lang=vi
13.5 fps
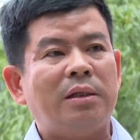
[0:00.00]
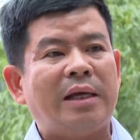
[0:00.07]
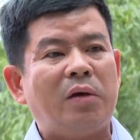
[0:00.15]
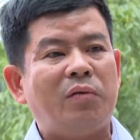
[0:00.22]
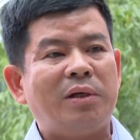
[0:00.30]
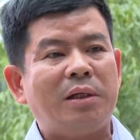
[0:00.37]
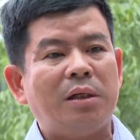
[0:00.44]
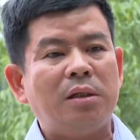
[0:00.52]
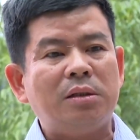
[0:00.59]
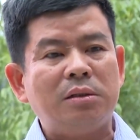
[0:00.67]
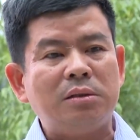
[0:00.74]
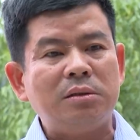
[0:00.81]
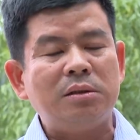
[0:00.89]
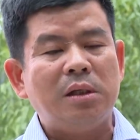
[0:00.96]
theo cái định
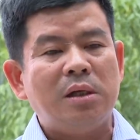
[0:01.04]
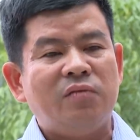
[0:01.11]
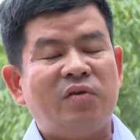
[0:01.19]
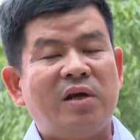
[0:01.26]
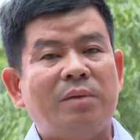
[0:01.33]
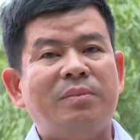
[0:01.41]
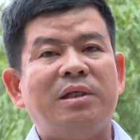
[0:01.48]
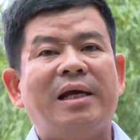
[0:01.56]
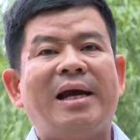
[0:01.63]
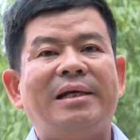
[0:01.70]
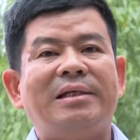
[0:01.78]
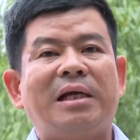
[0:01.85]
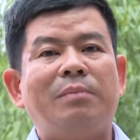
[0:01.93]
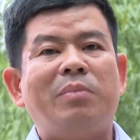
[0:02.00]
hướng về mười
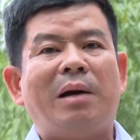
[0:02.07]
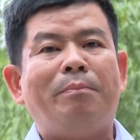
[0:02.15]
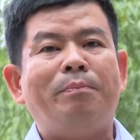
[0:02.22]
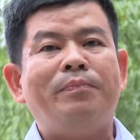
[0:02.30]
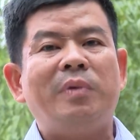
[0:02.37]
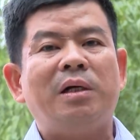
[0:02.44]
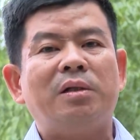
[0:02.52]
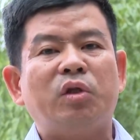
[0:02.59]
hai sản phẩm